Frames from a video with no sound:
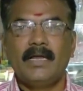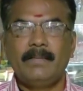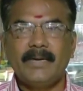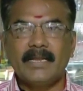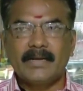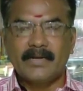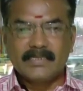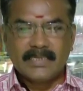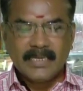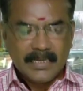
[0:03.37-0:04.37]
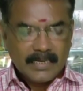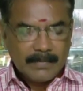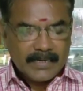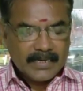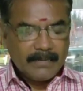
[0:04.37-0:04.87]
ஆப்பிள் எலக்ட்ரானிக்ஸ்
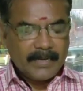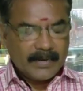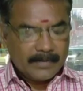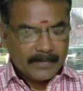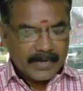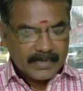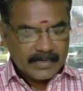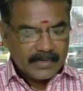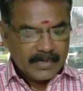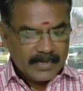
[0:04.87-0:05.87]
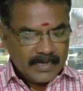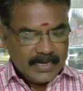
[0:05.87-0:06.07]
நம்ம இன்னைக்கு பார்க்குற ப்ராடக்ட் எதுனா